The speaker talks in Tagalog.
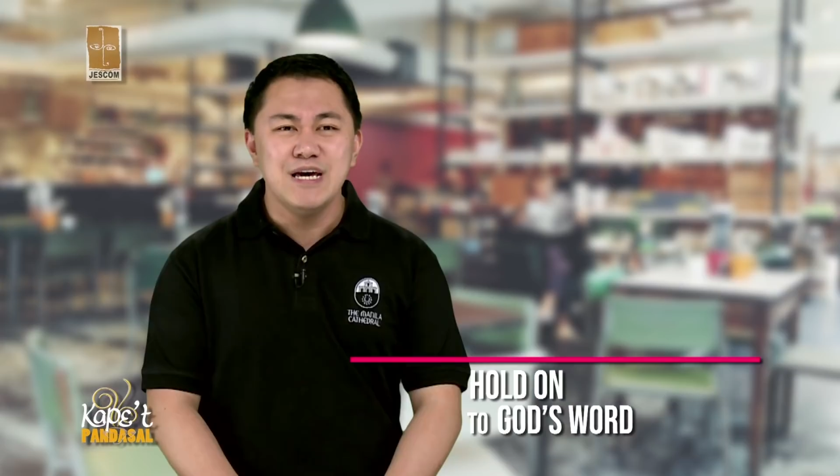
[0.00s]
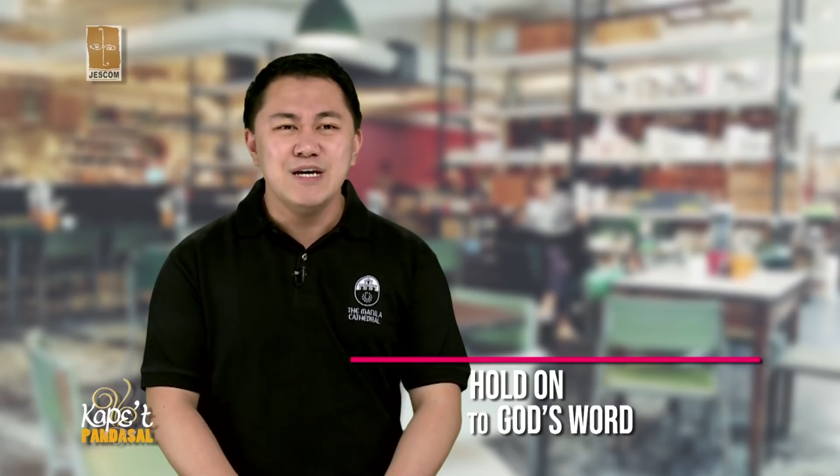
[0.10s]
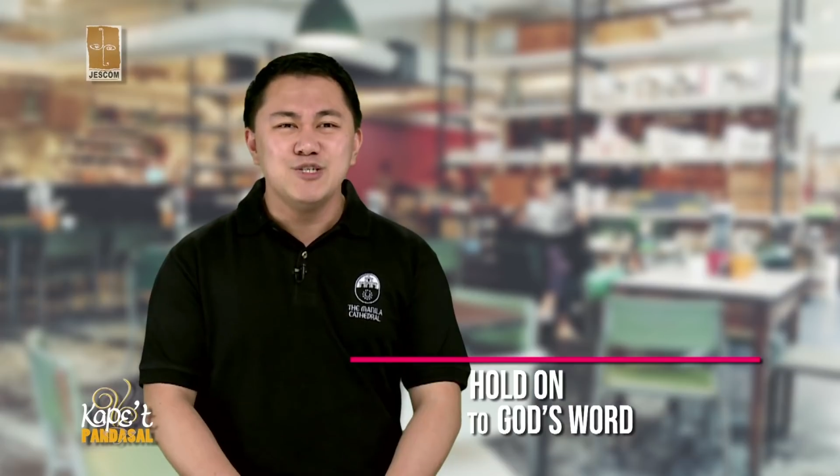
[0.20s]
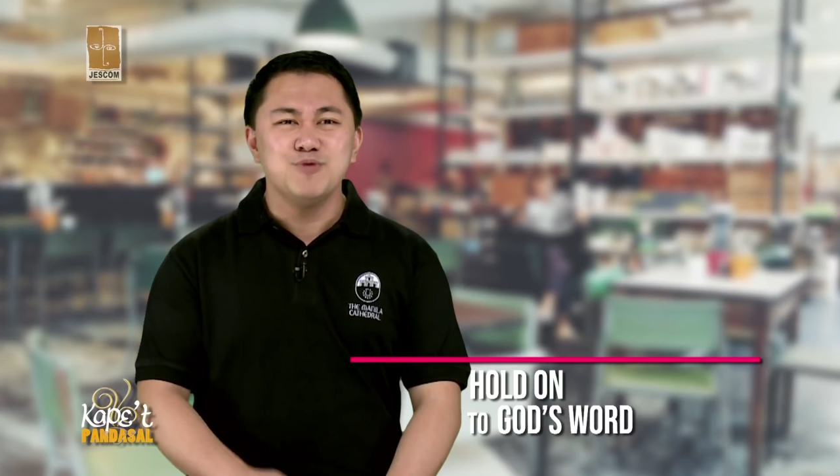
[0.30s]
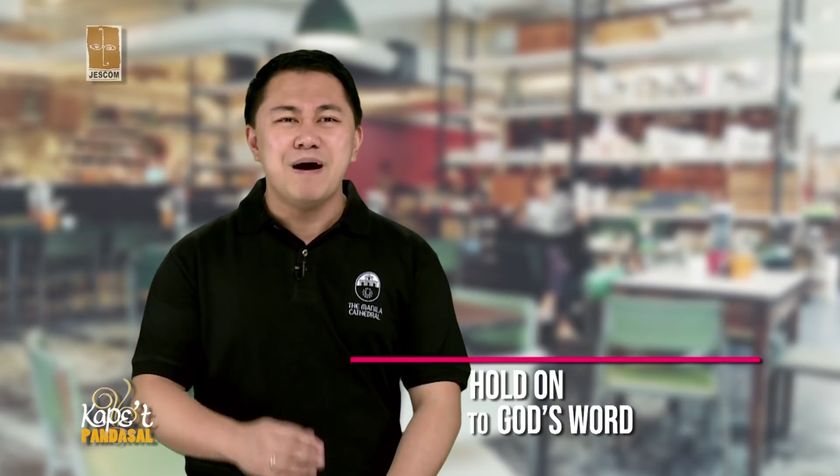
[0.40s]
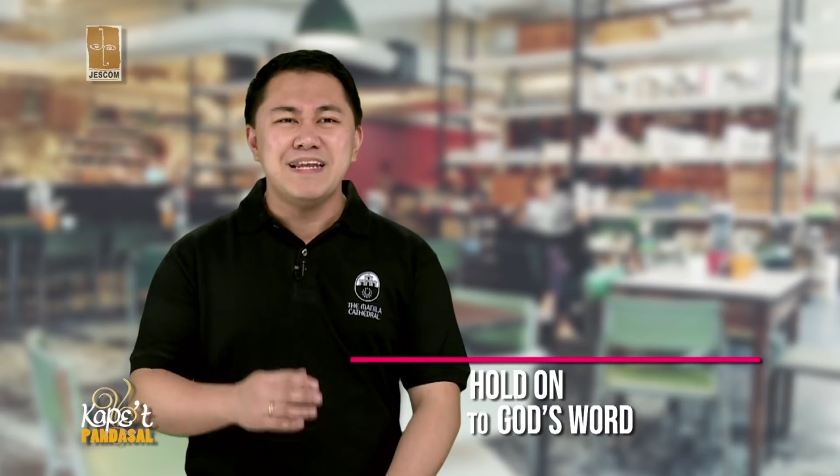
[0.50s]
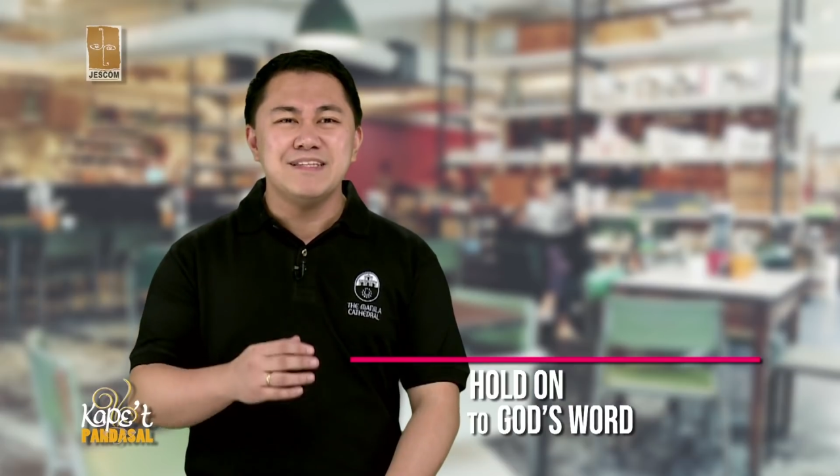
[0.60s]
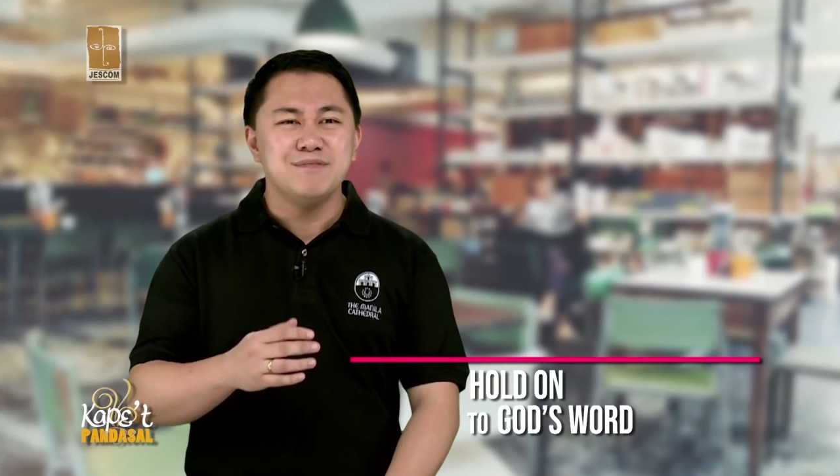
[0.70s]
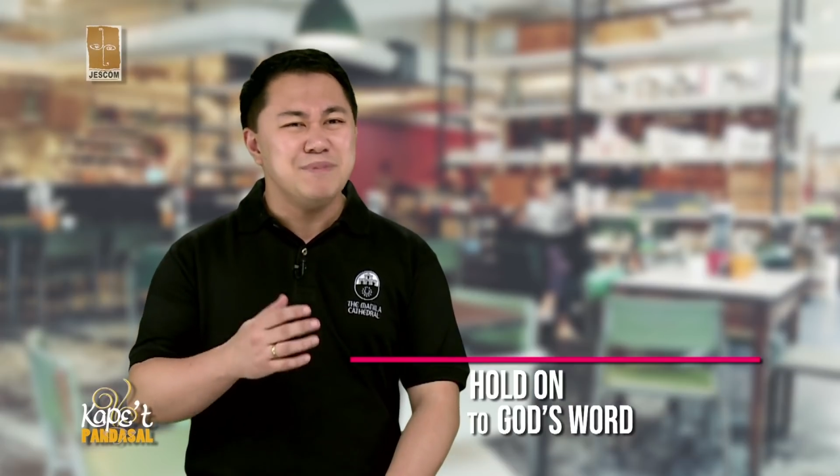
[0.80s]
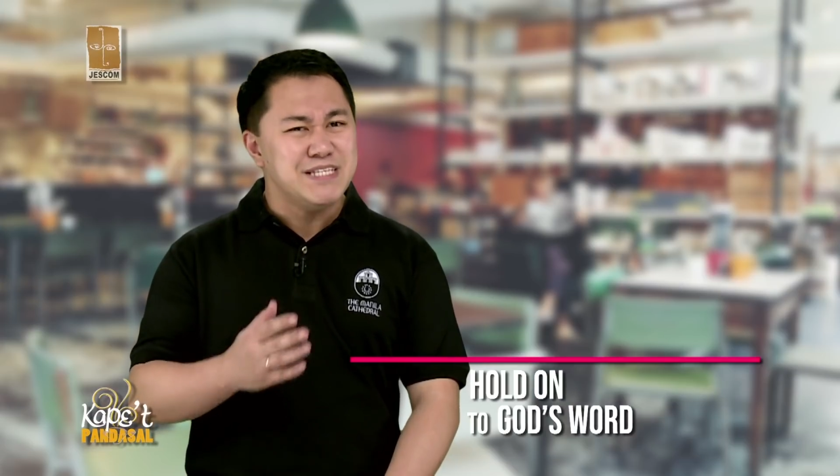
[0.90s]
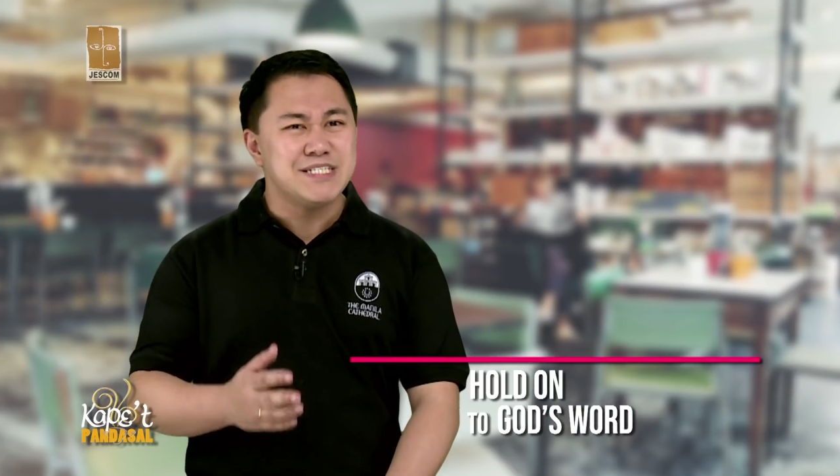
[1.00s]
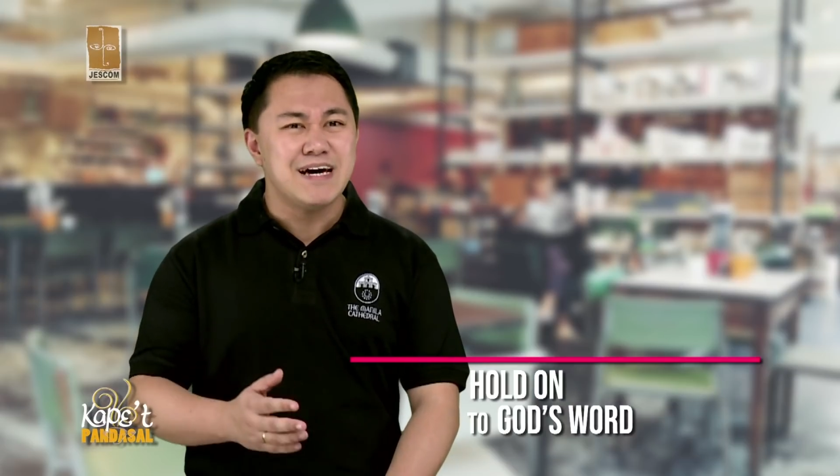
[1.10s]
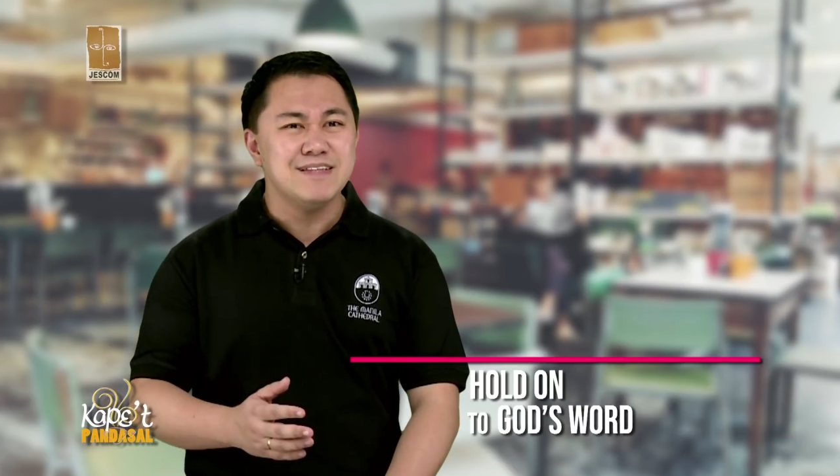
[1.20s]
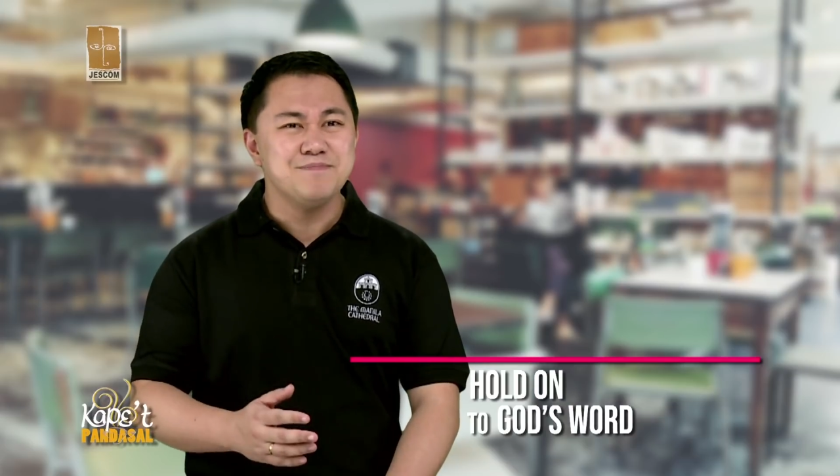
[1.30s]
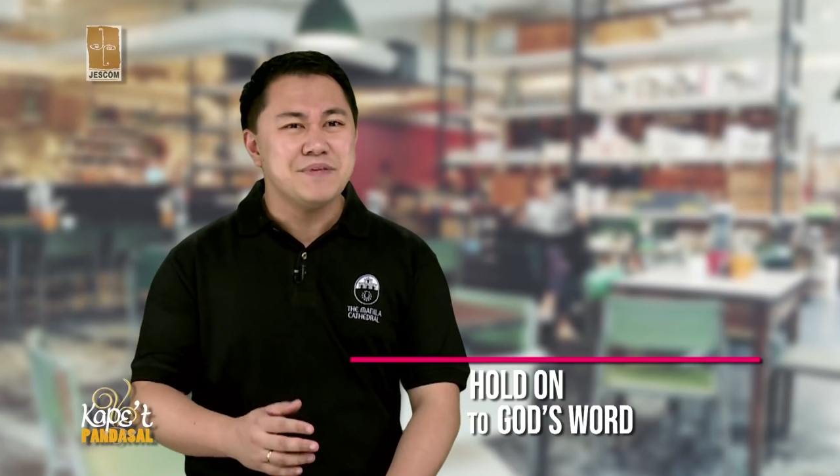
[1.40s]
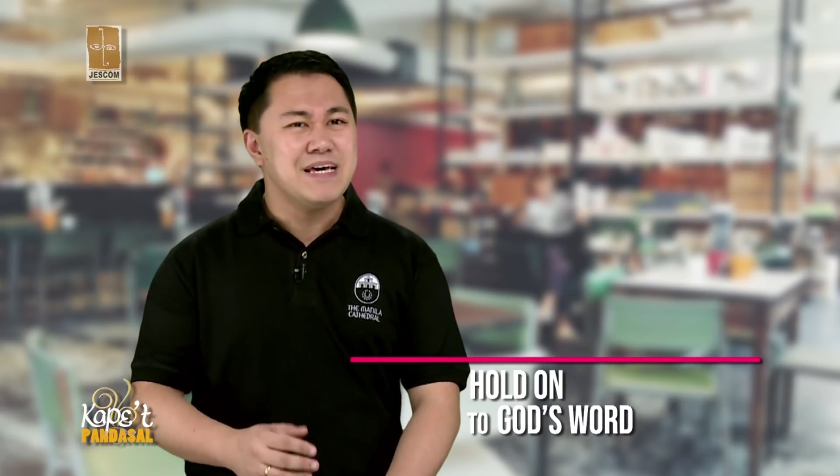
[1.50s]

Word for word: Subalit minsan,